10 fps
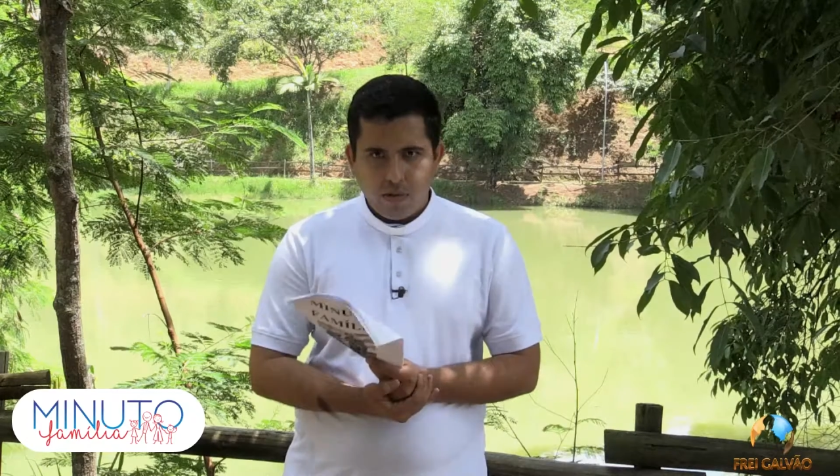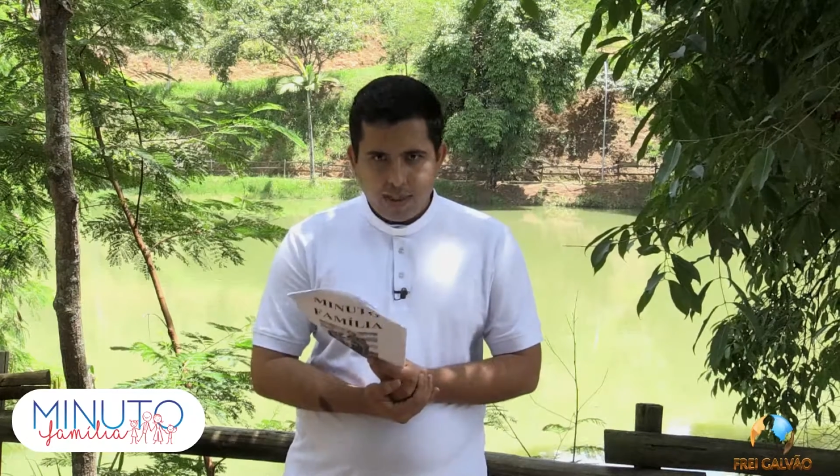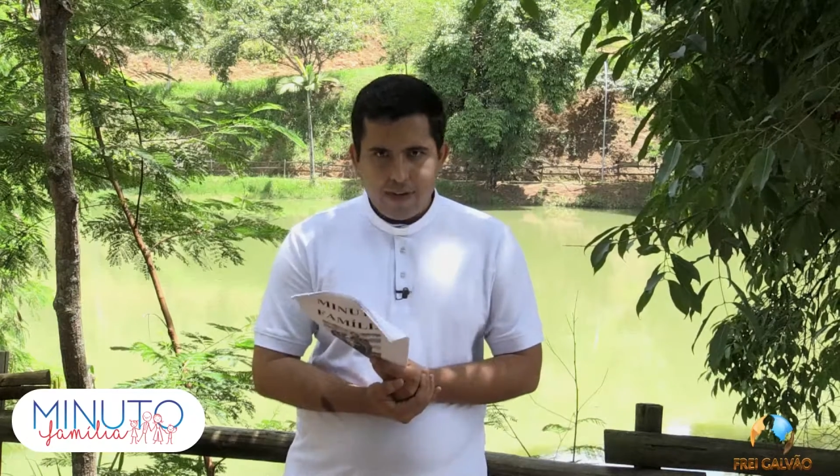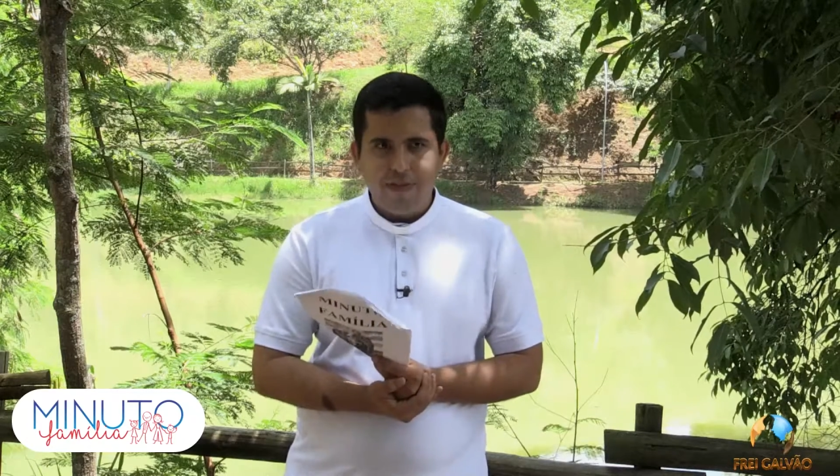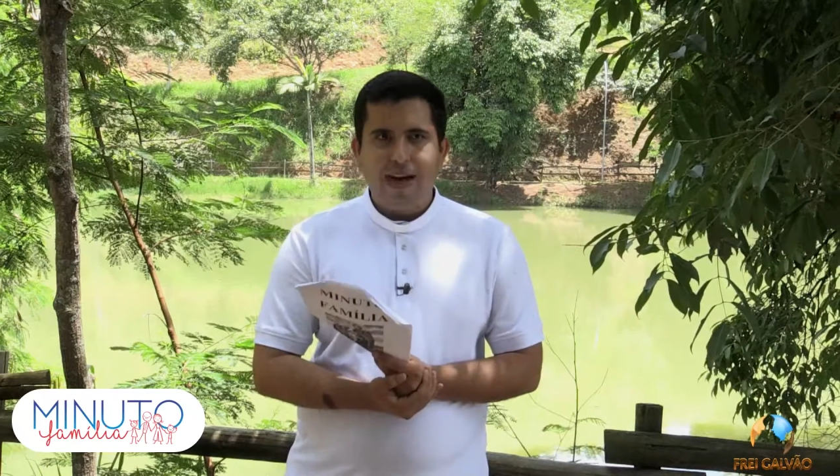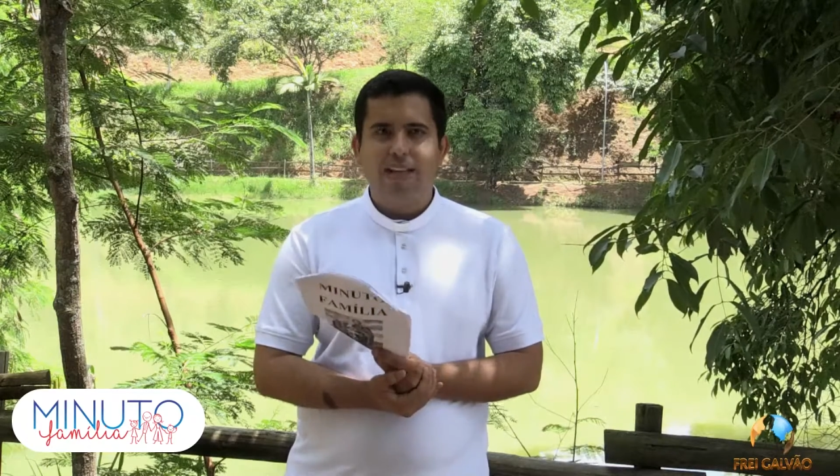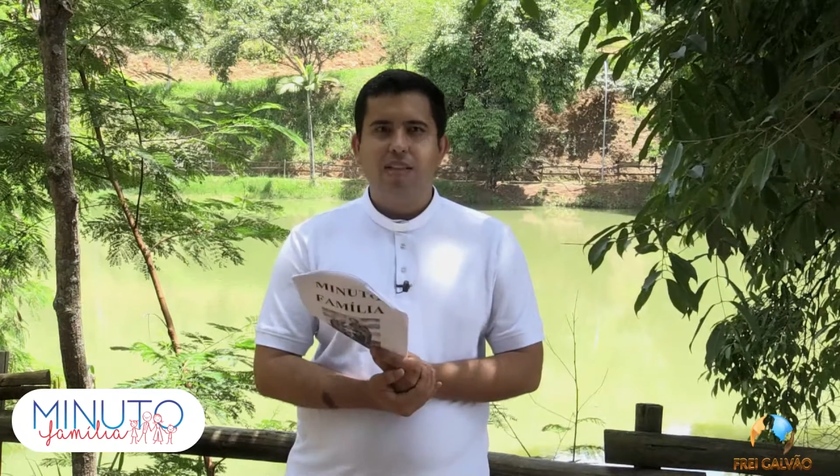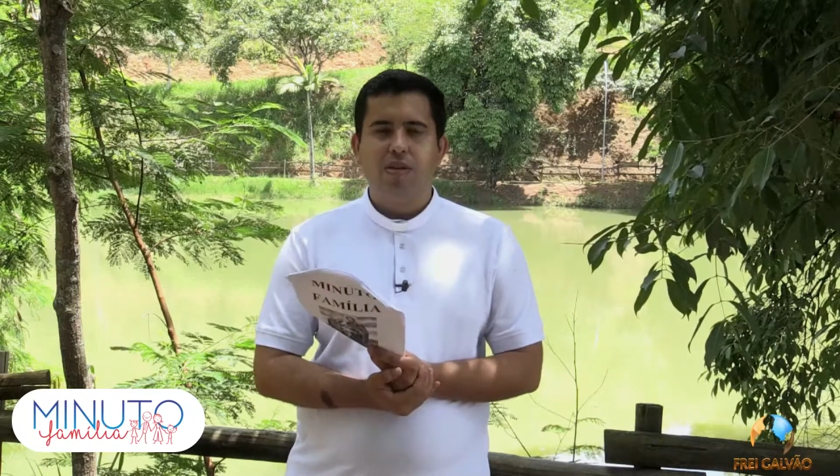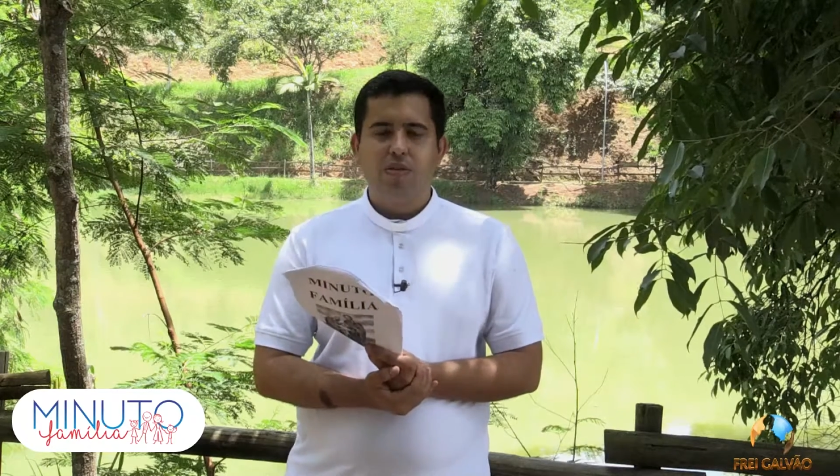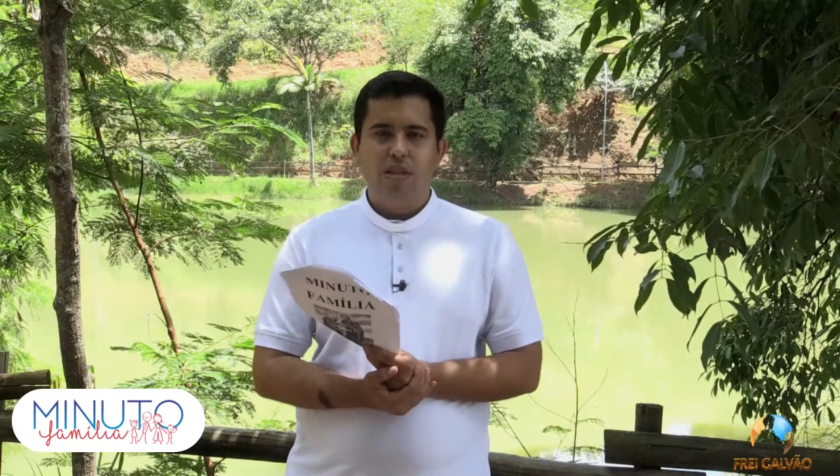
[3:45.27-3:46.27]
nos
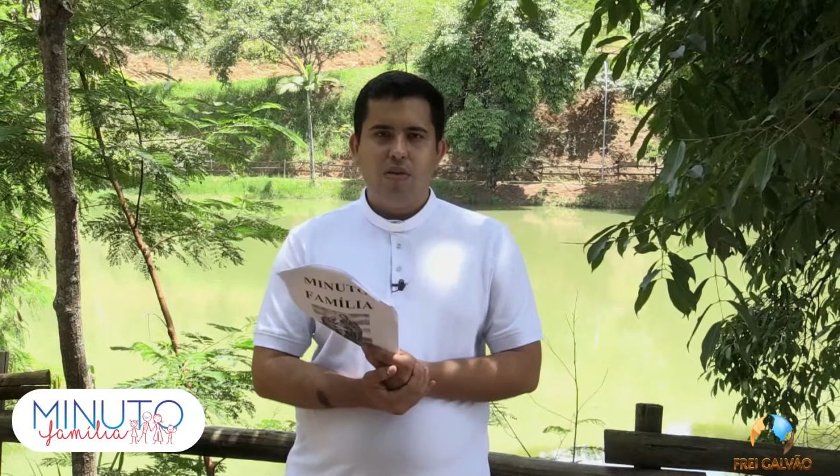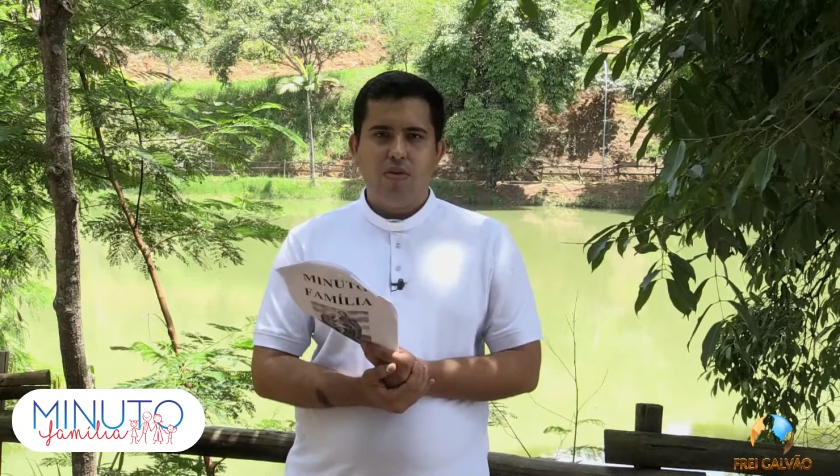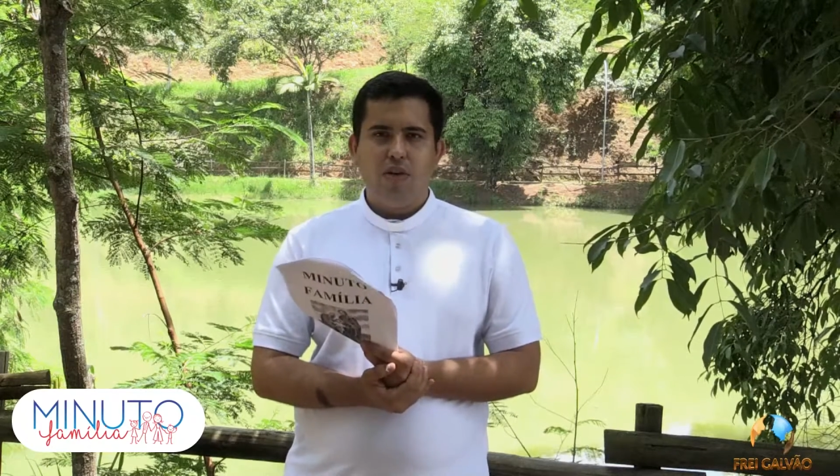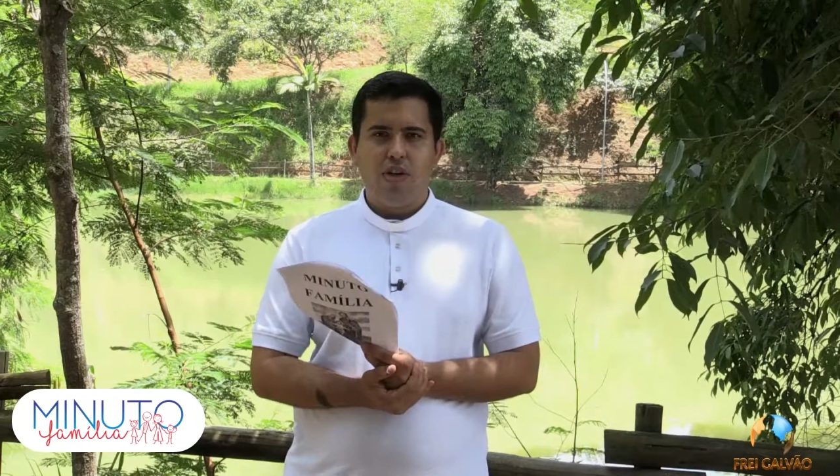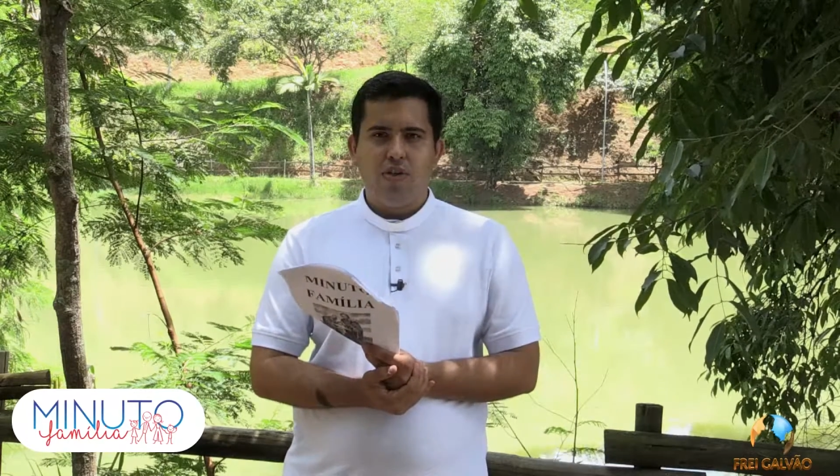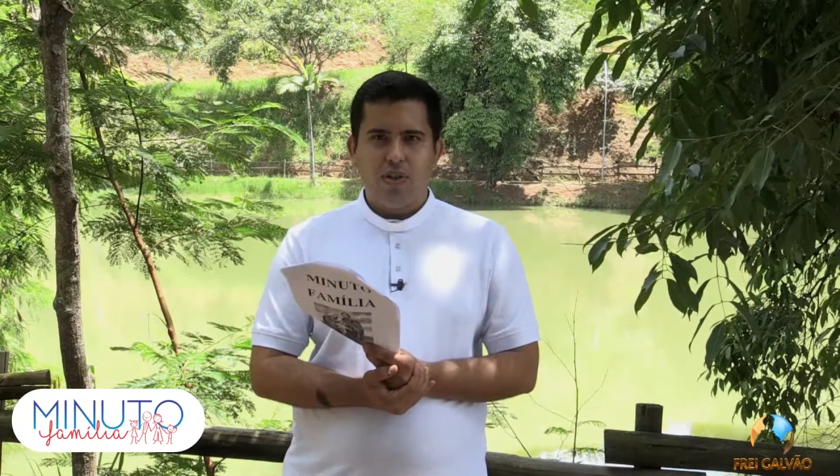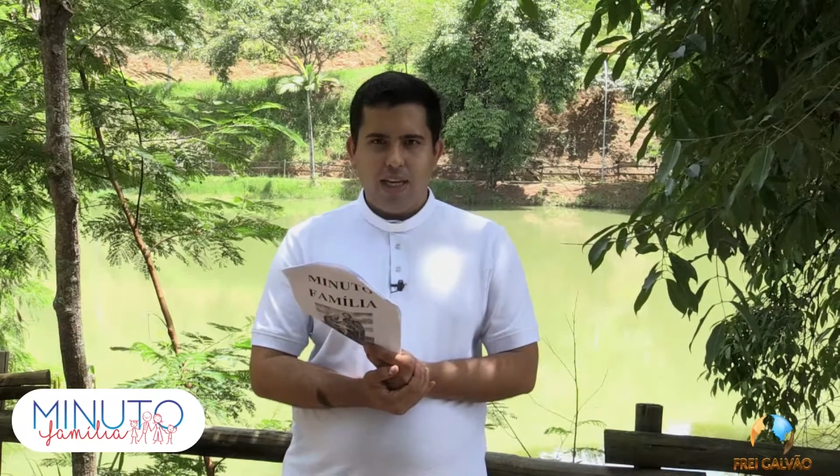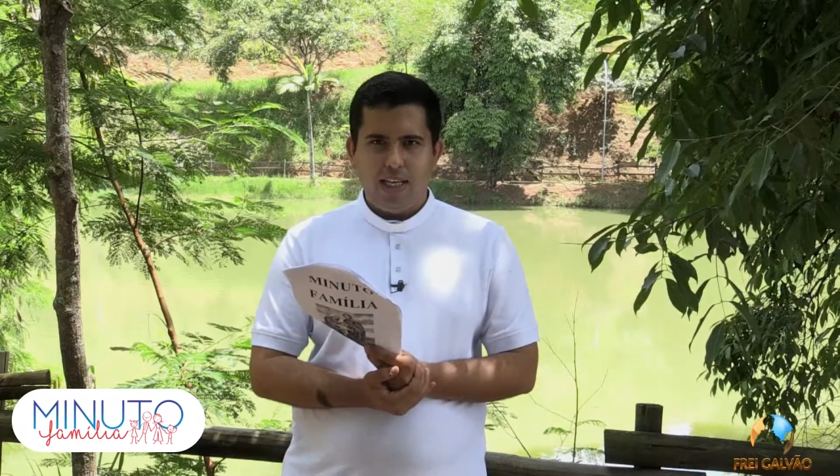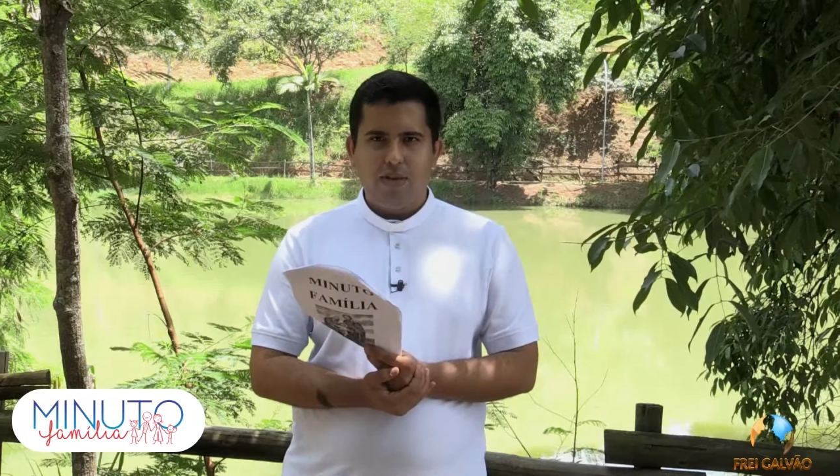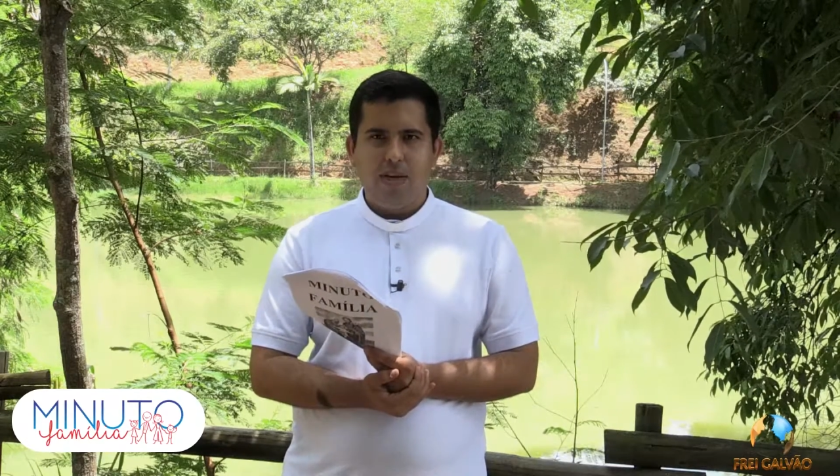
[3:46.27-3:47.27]
afastam dos nossos
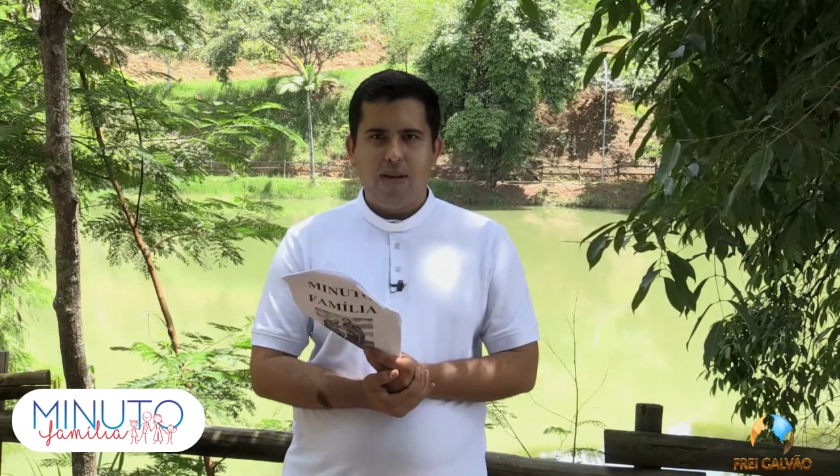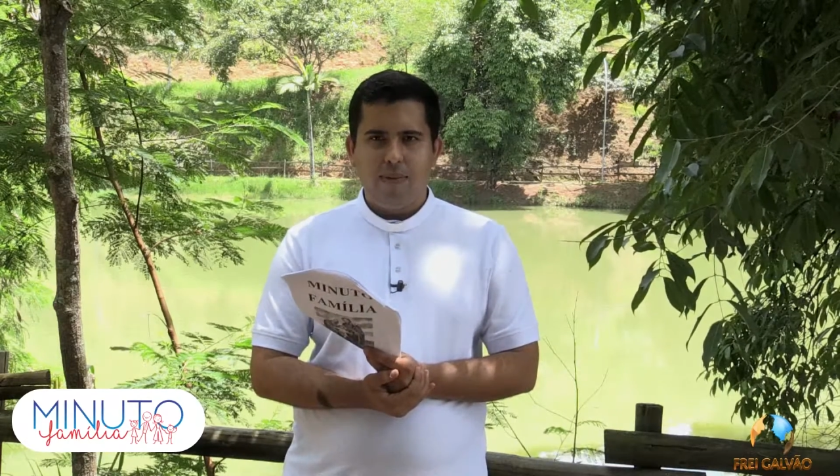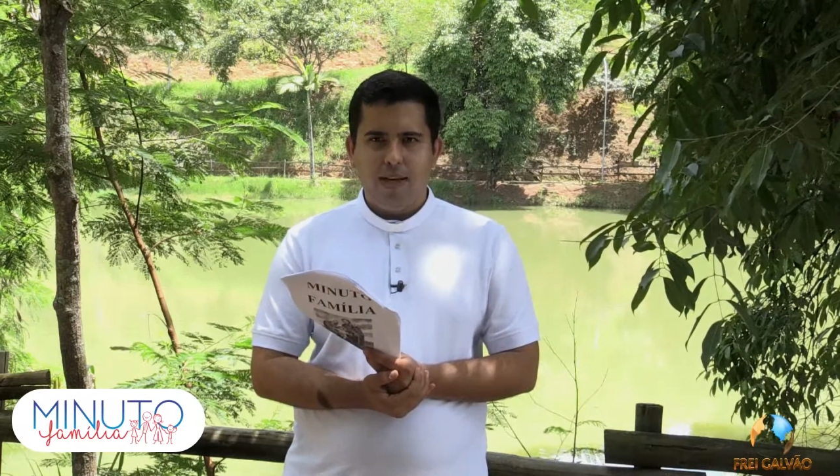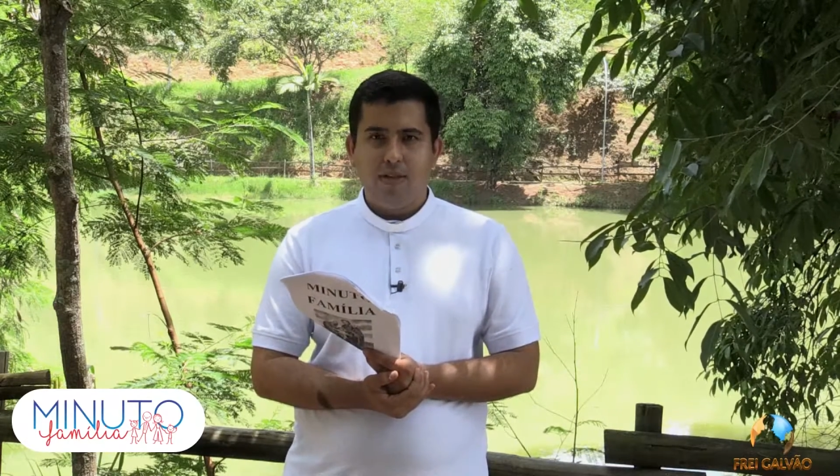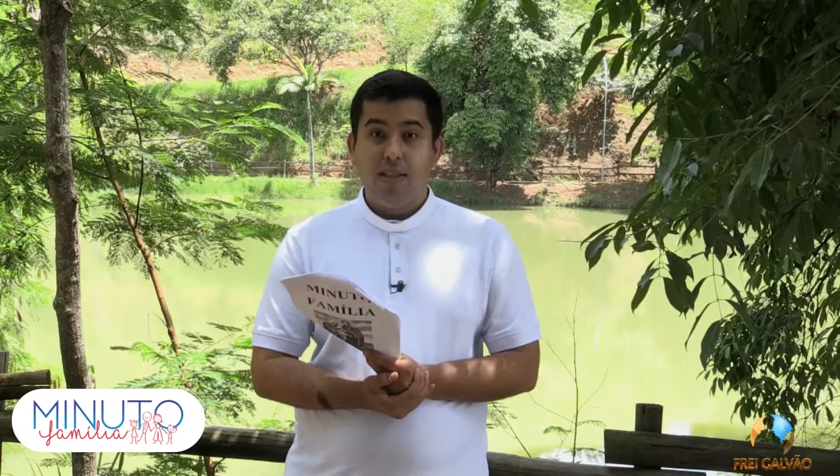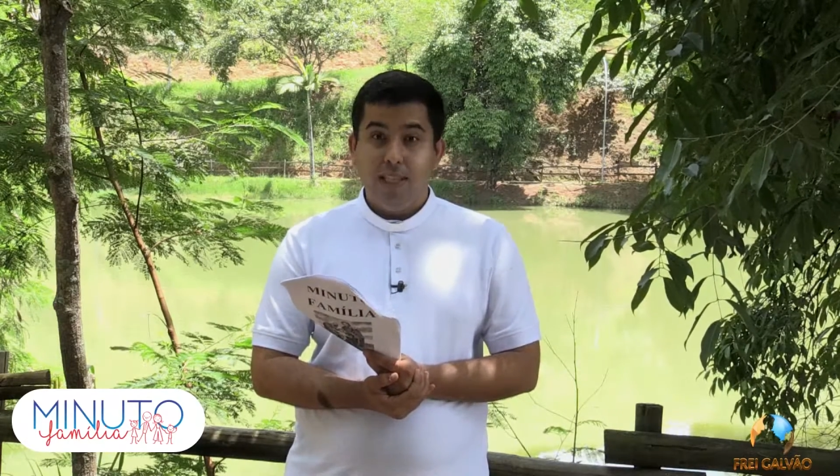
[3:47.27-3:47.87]
relacionamentos